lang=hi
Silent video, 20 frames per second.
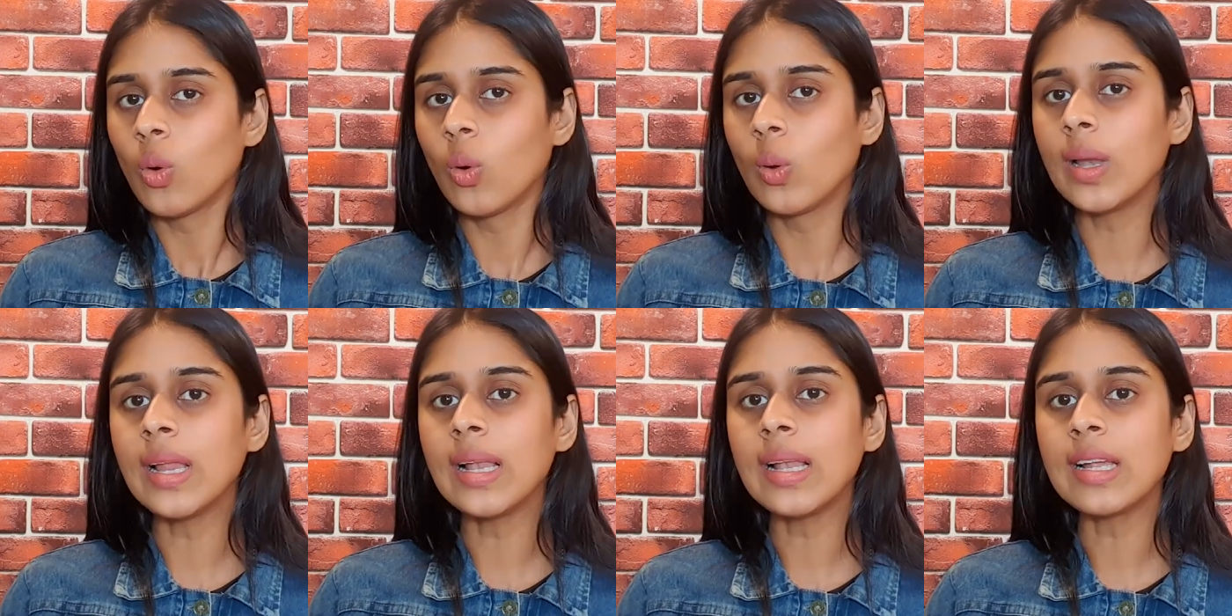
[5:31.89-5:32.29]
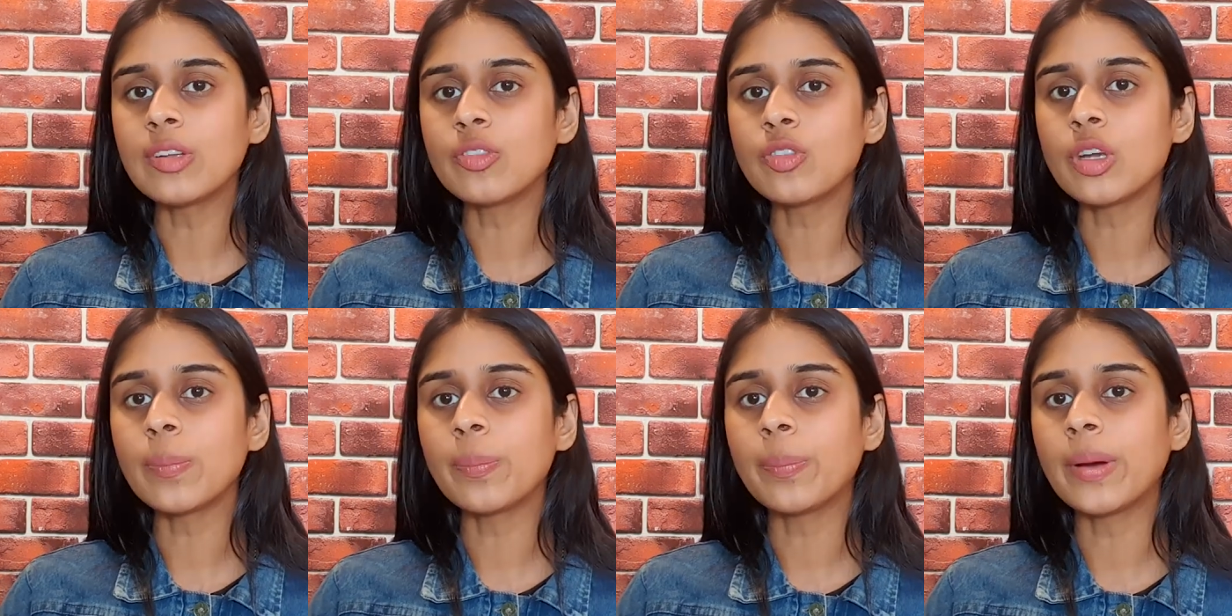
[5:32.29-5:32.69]
ओला
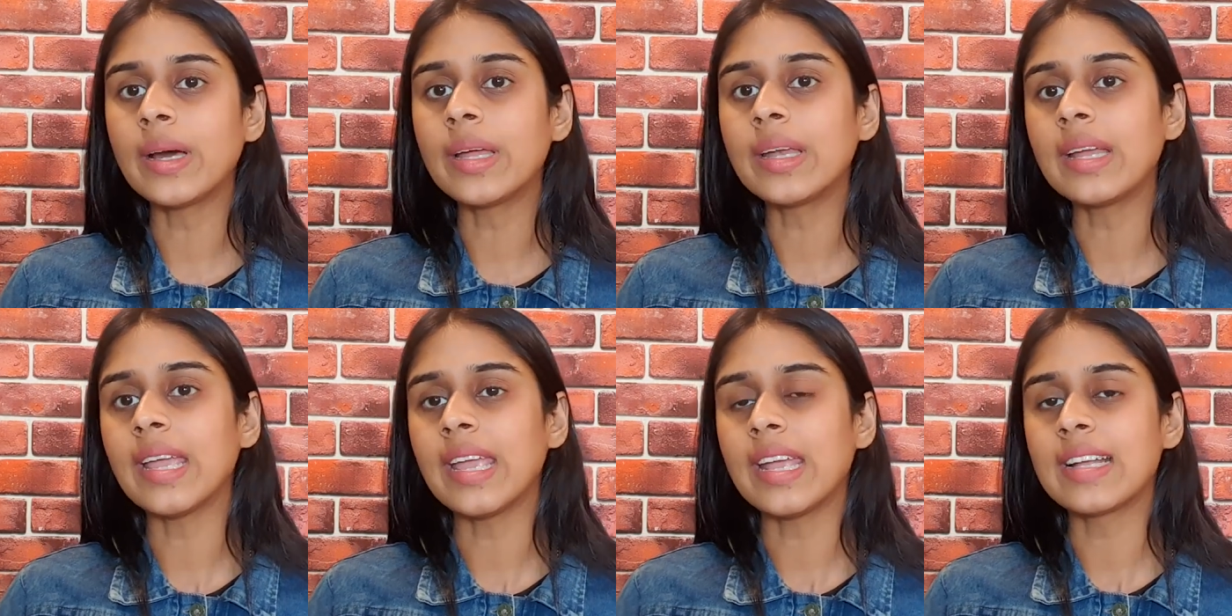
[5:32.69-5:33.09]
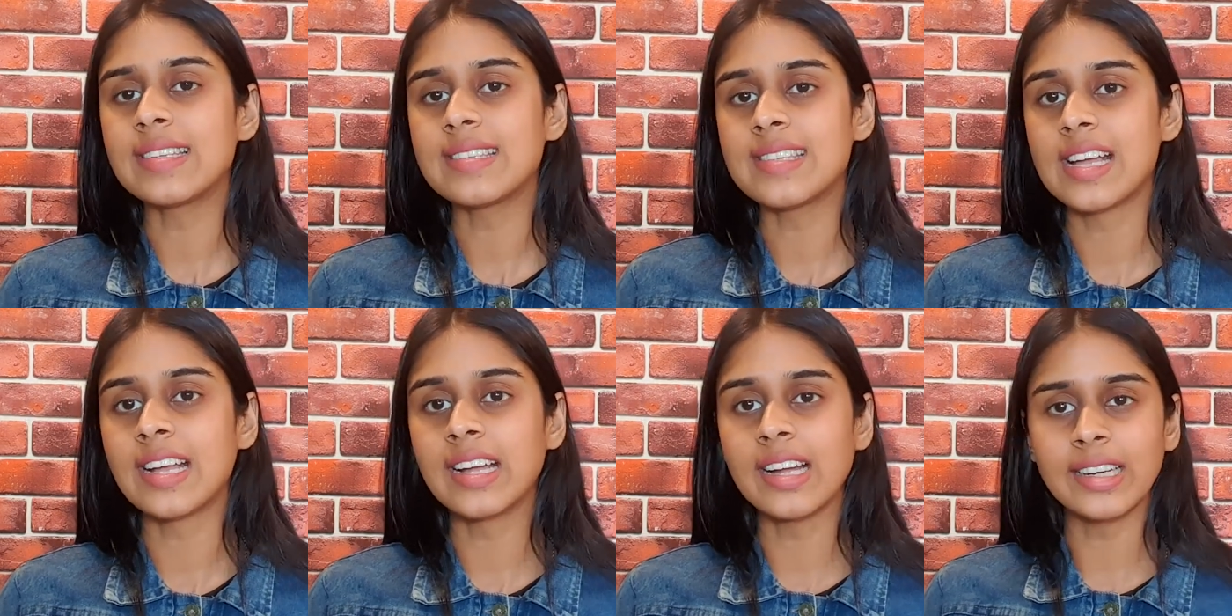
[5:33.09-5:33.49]
इलेक्ट्रिक पर एक
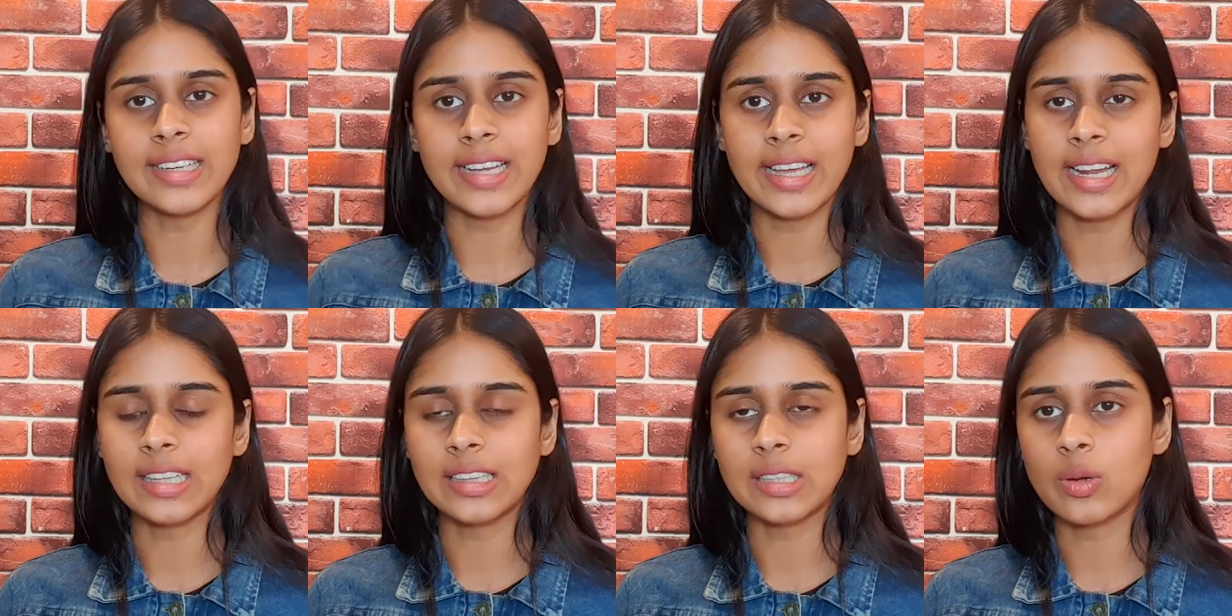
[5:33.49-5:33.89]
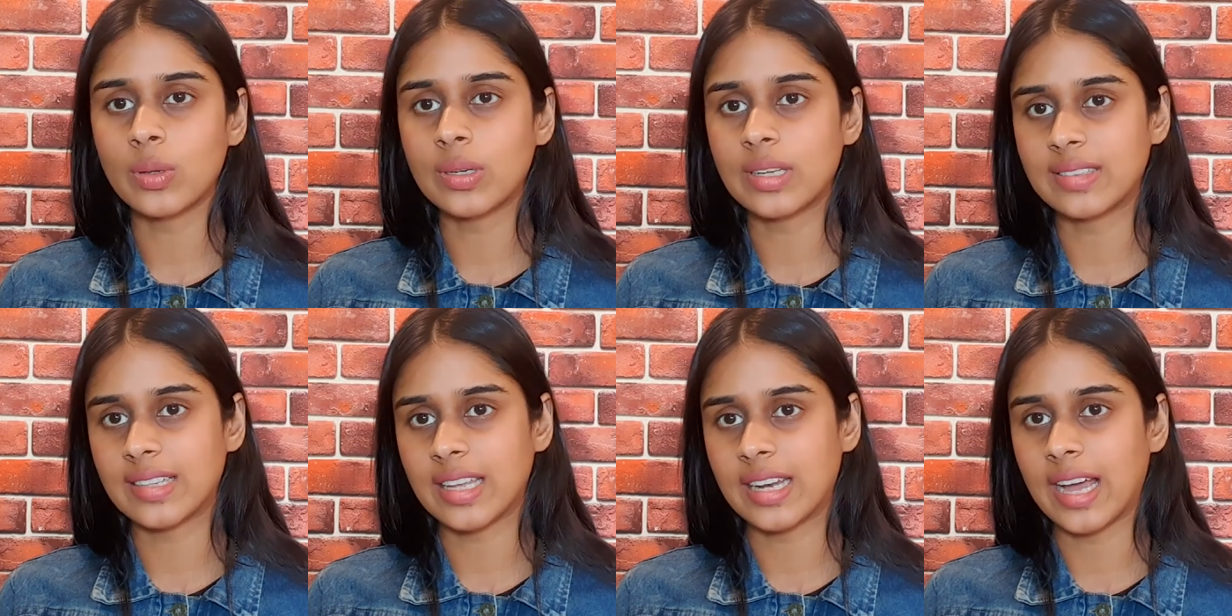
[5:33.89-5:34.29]
संकट गहराता
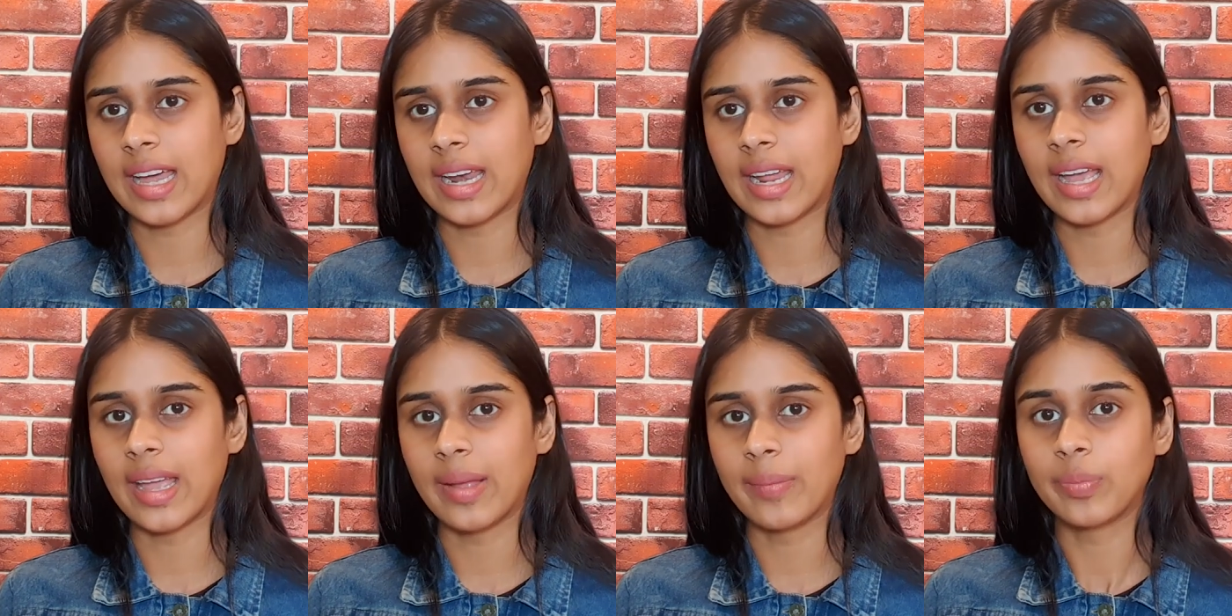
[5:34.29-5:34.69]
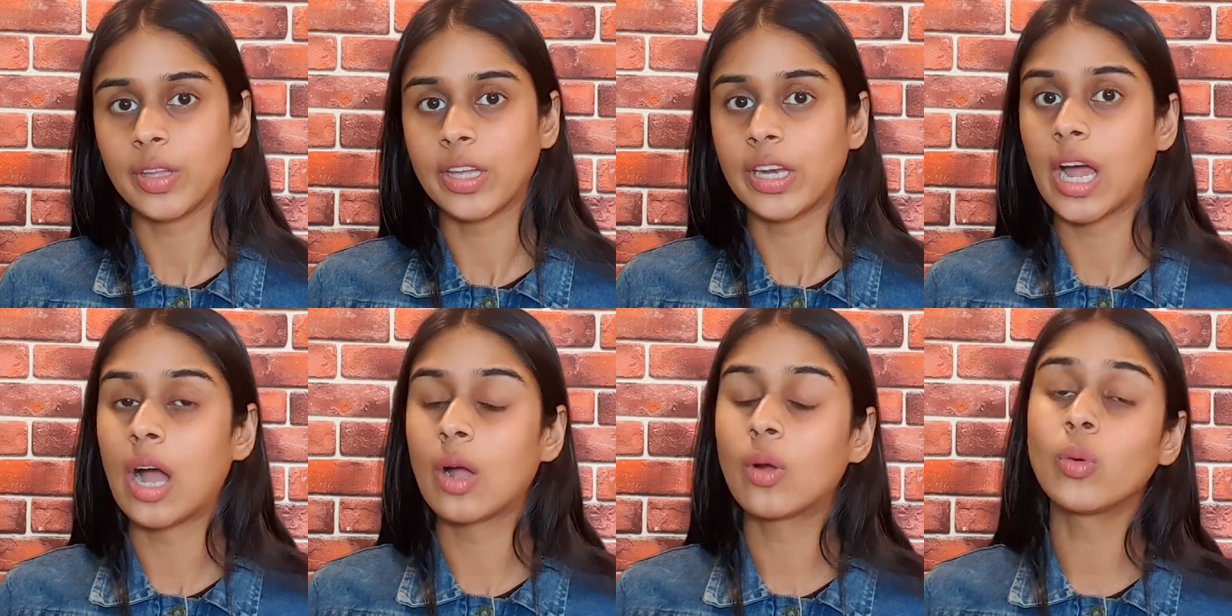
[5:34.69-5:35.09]
हुआ नजर आ रहा है
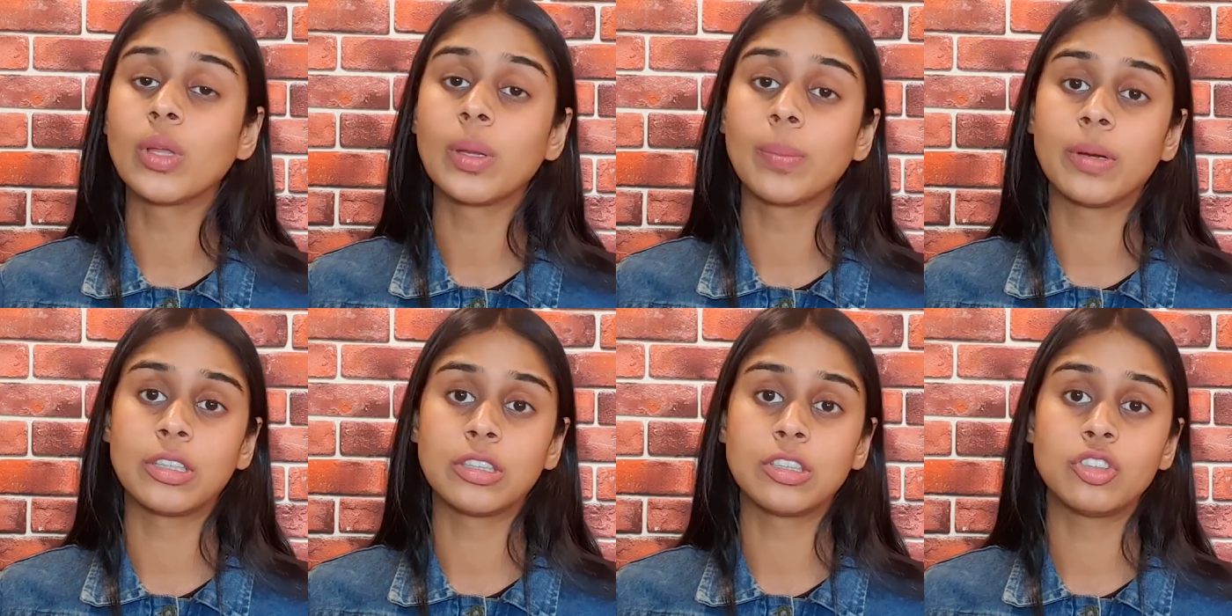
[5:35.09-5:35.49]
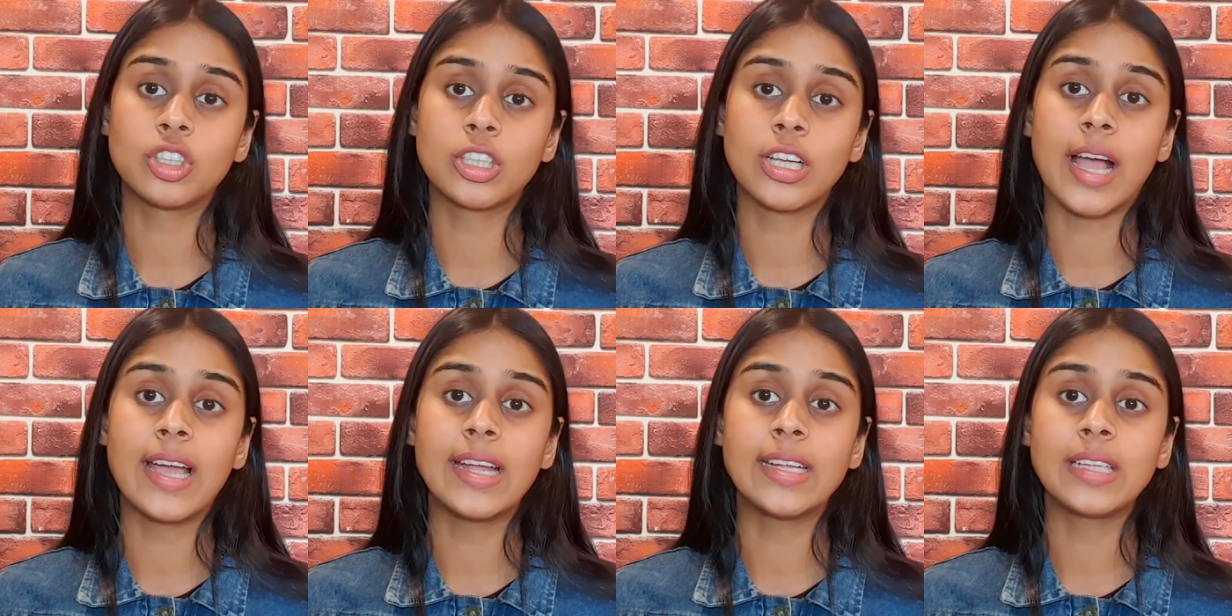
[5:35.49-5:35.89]
ग्राहकों की बढ़ती
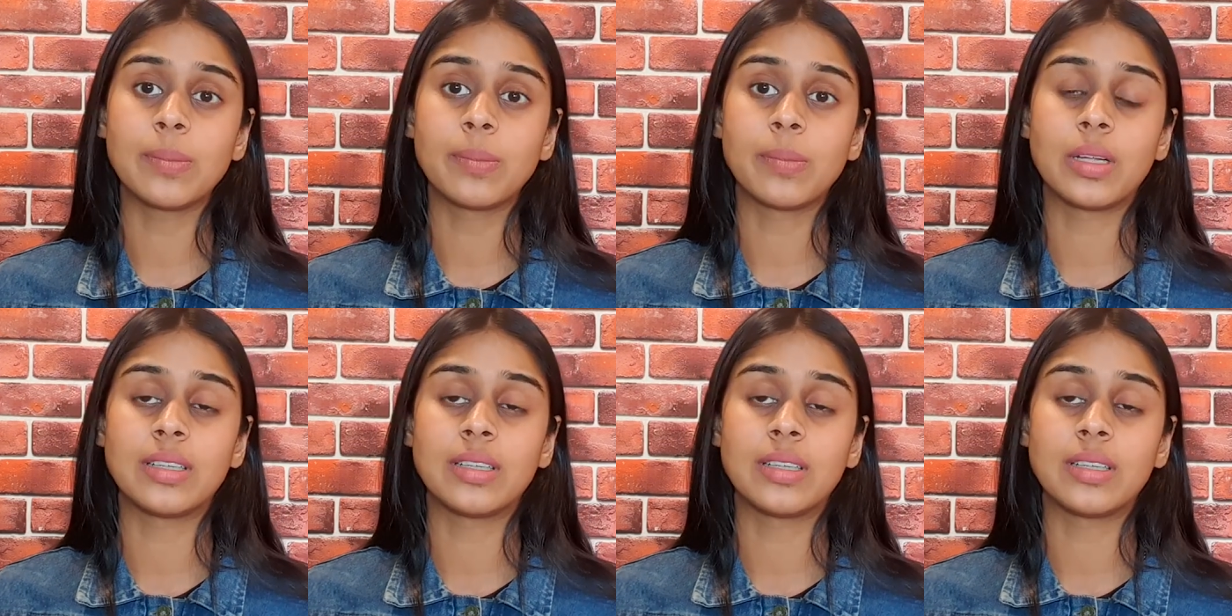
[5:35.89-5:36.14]
शिकायत के